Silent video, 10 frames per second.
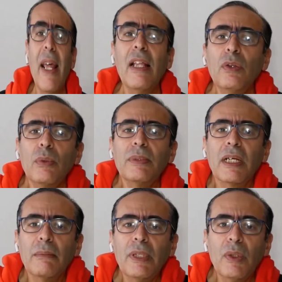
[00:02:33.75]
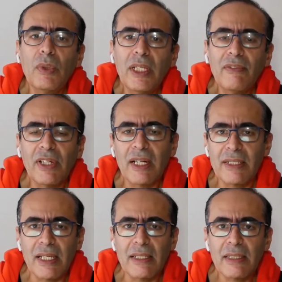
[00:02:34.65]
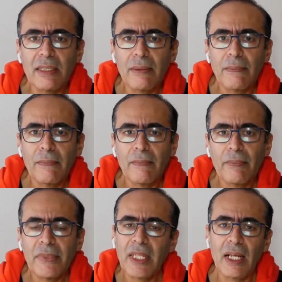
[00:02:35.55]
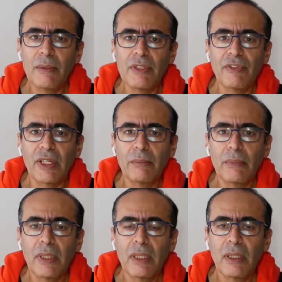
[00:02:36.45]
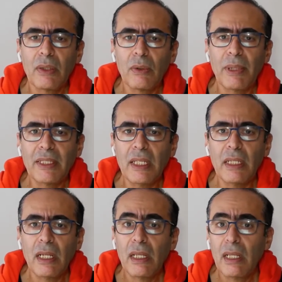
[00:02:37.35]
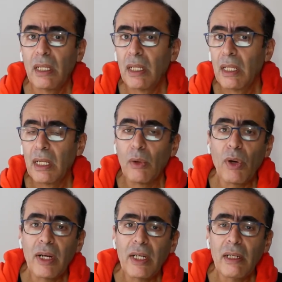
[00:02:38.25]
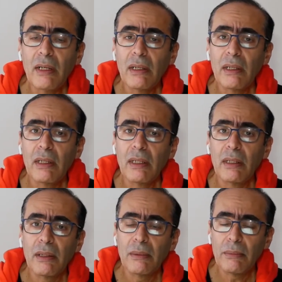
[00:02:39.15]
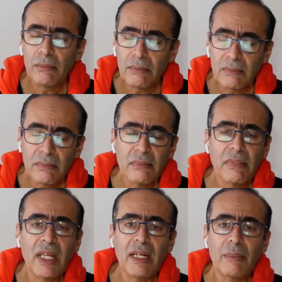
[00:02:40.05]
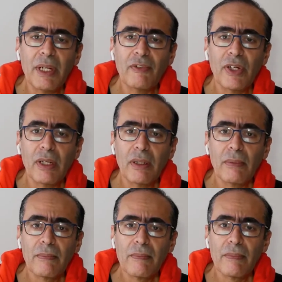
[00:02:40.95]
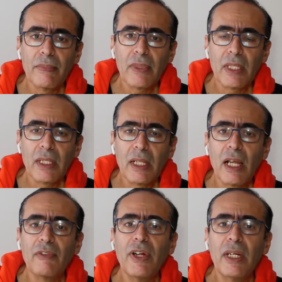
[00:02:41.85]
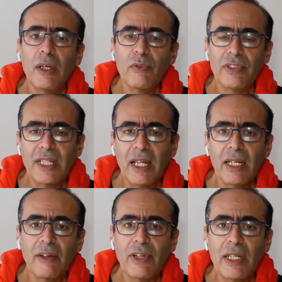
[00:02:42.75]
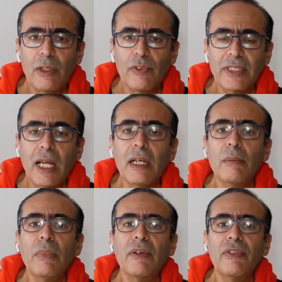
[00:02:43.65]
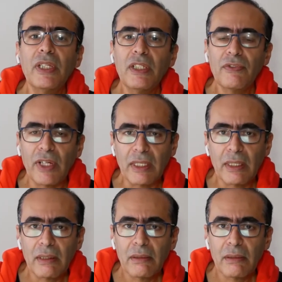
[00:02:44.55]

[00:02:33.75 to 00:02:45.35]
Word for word: انتوا بتعملوا ايه في الاساس انا مش فاهم وبعدين لو قارنا هنا بنقفل قفلنا وفتحنا قفلنا وفتحنا مفيش فايده